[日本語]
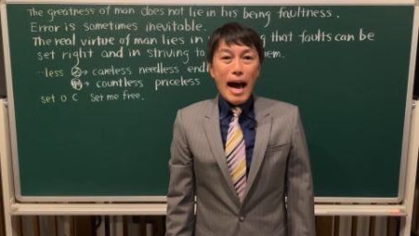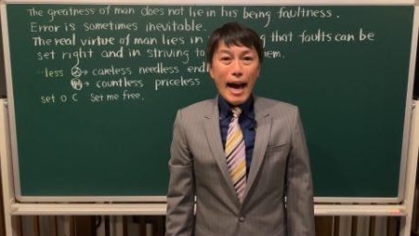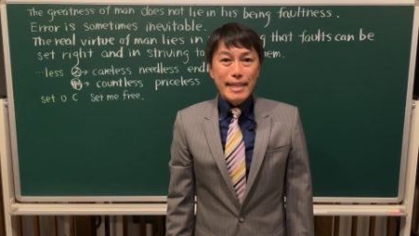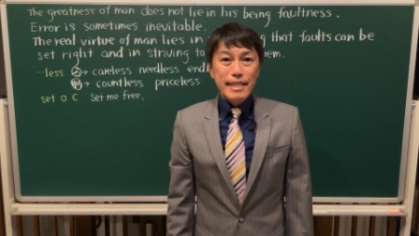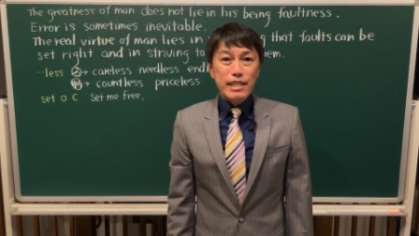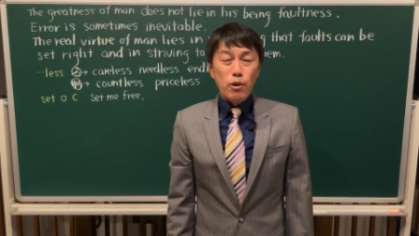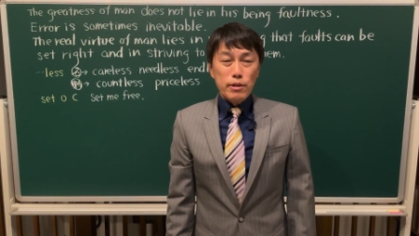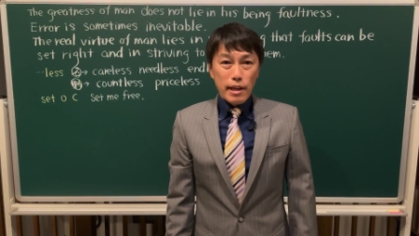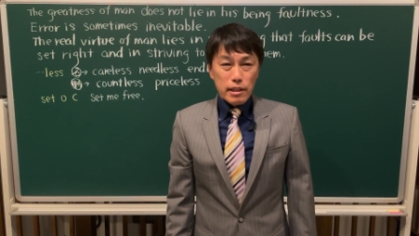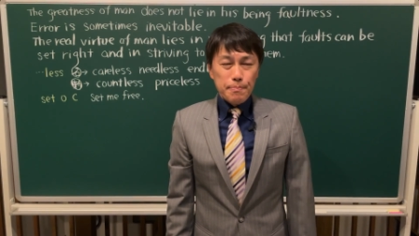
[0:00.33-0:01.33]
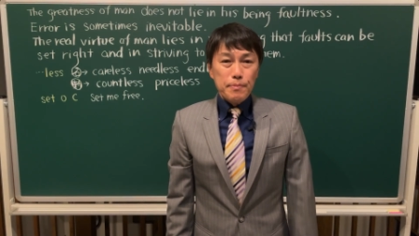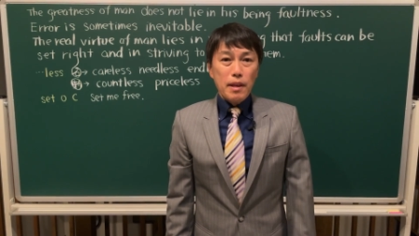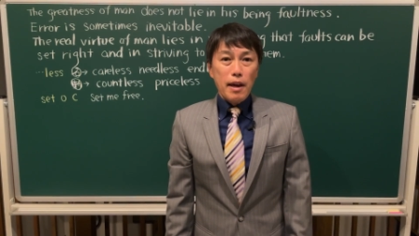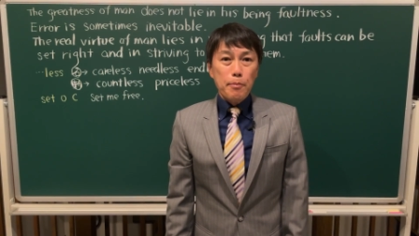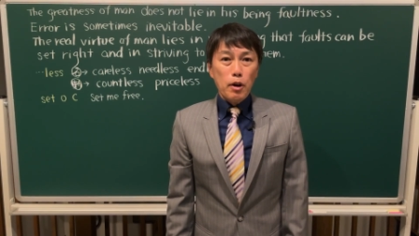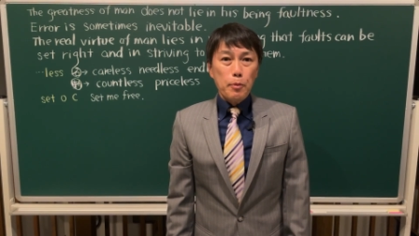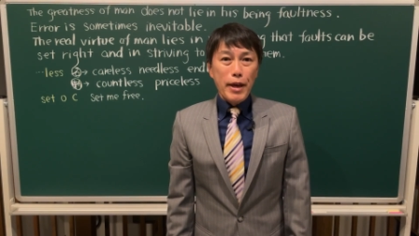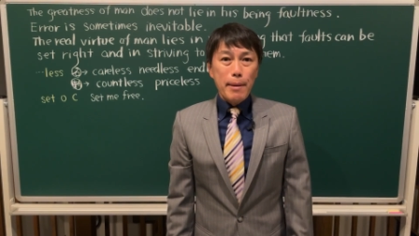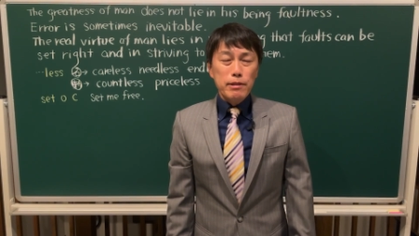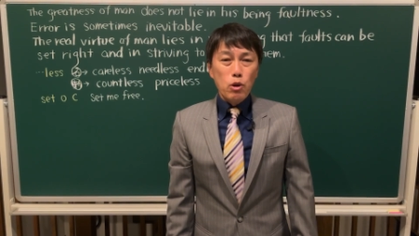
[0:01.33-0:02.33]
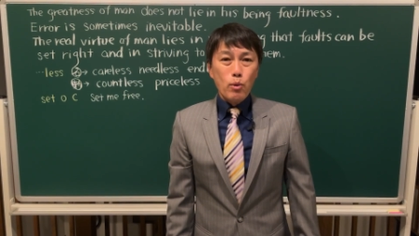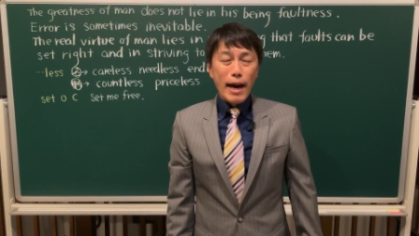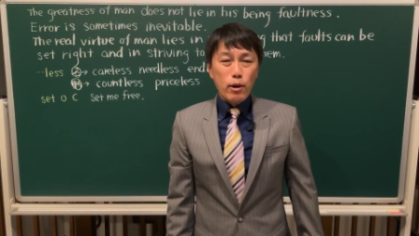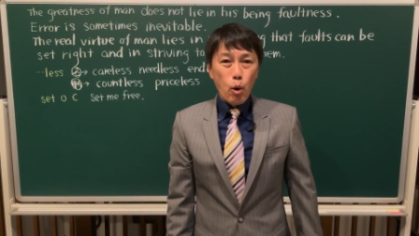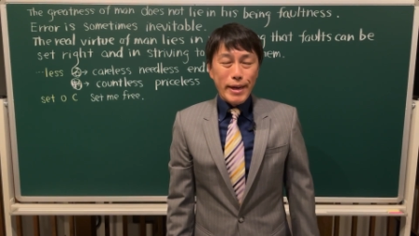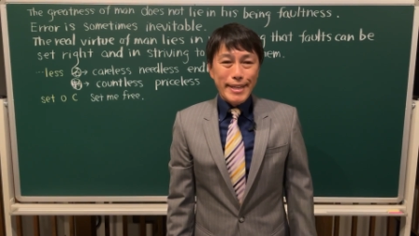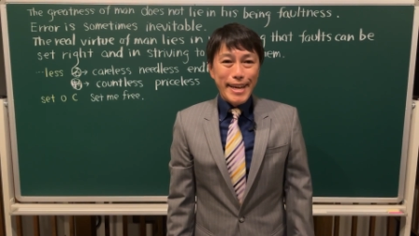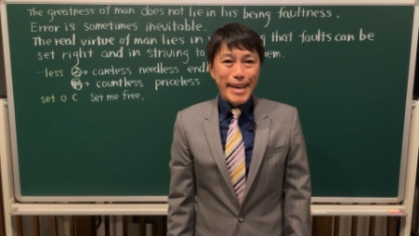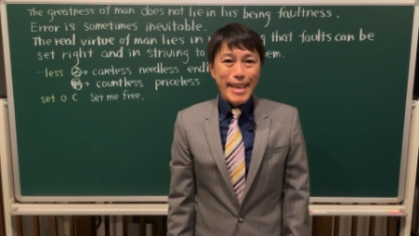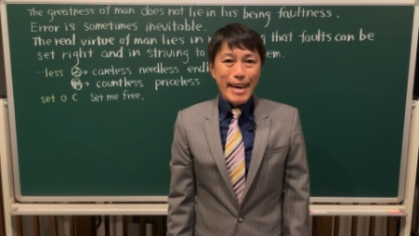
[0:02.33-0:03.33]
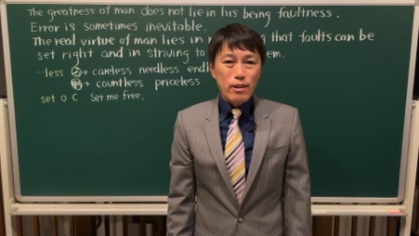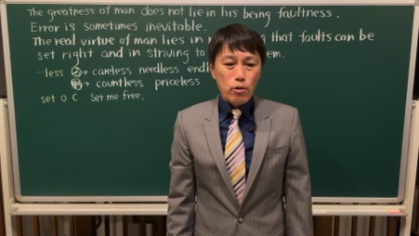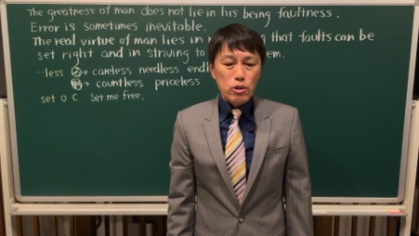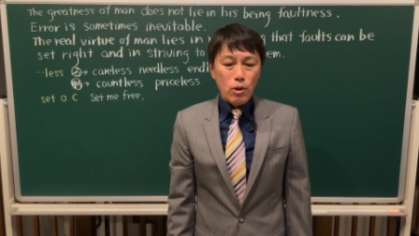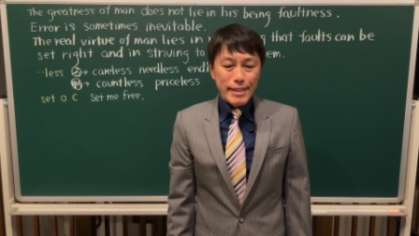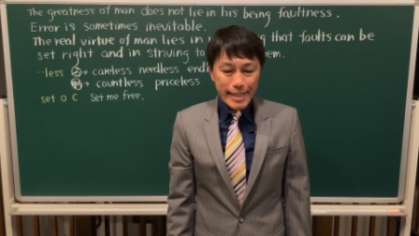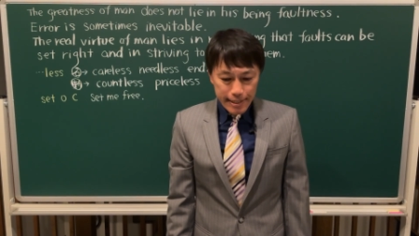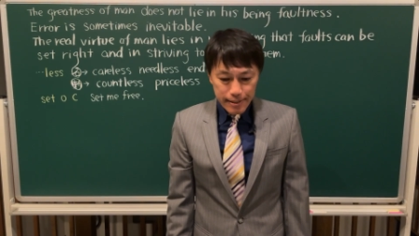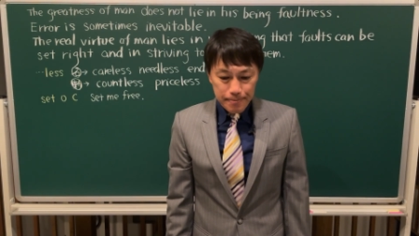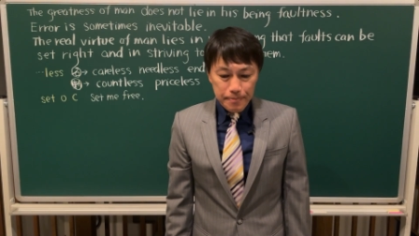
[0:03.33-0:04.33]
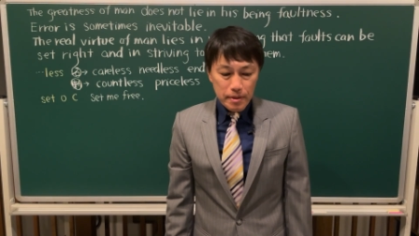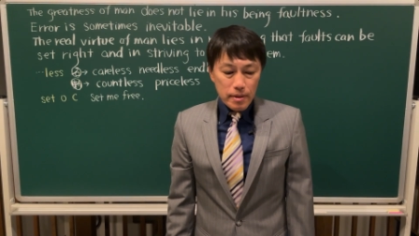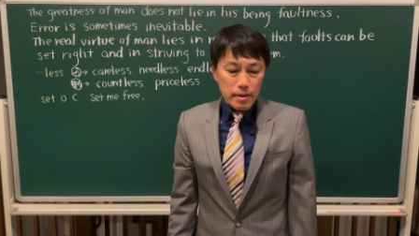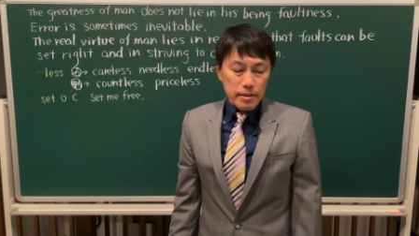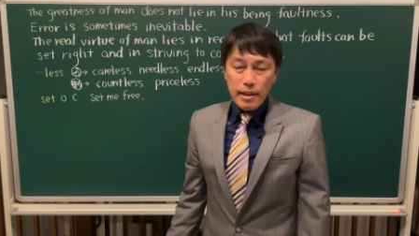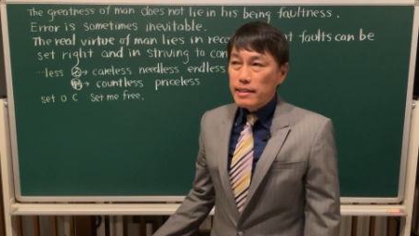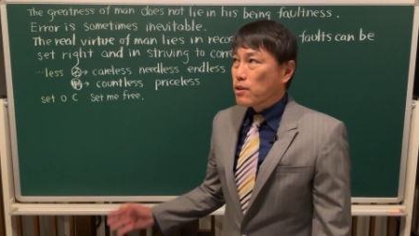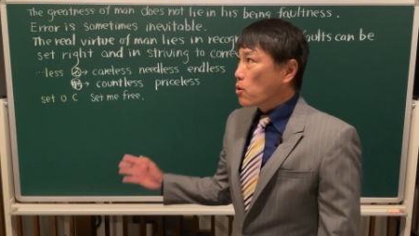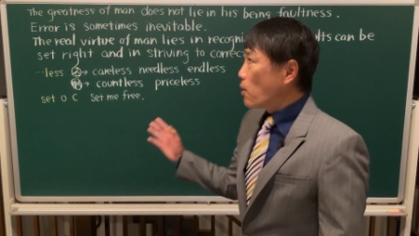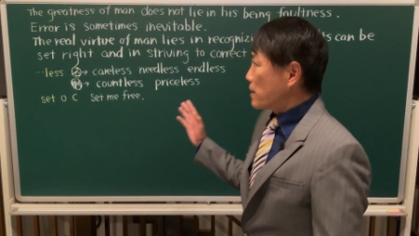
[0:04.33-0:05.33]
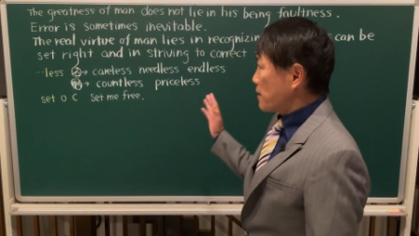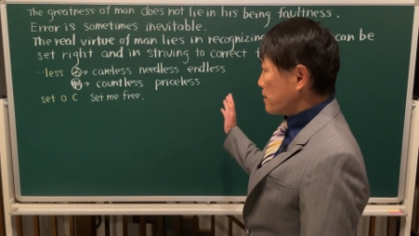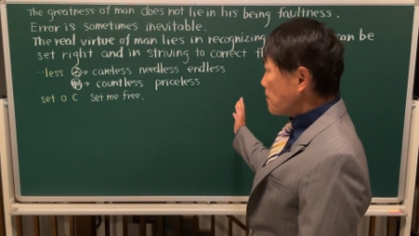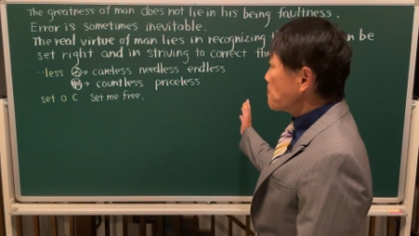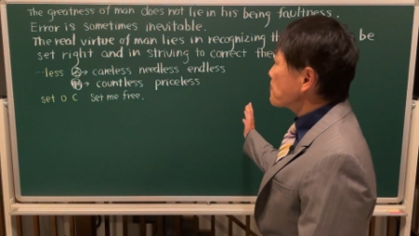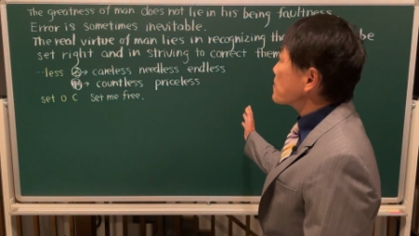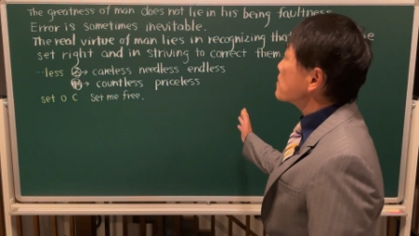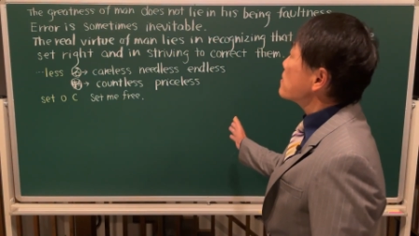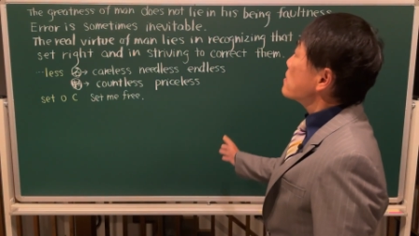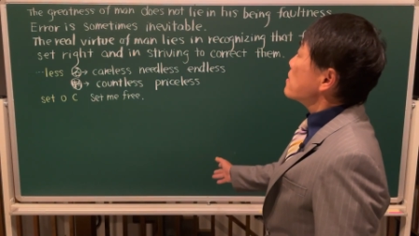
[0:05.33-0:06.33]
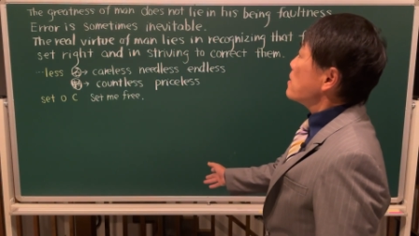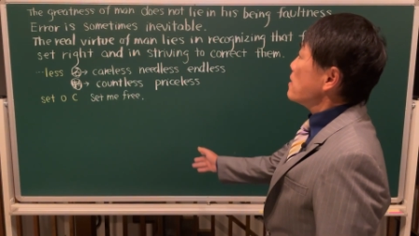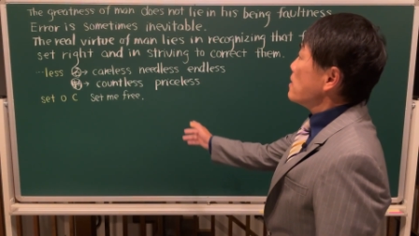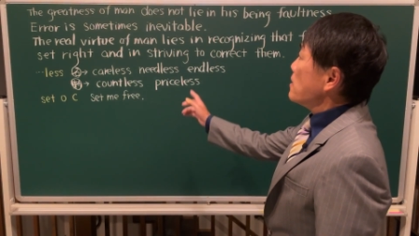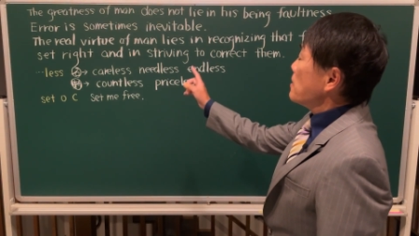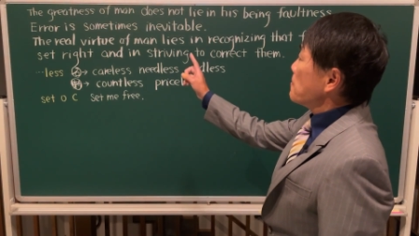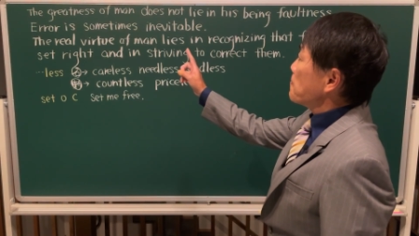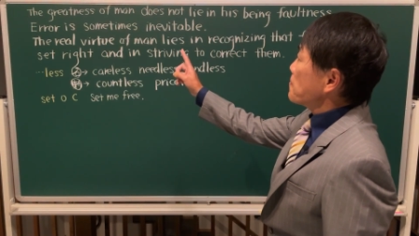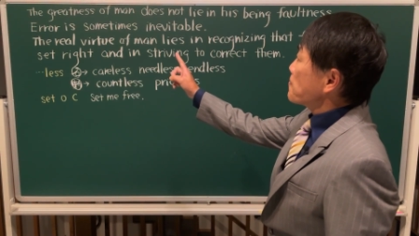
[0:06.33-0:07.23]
はい、西教授です。ポレポレ英文読解講義、例題6の2です。年2の後半ですね。えー、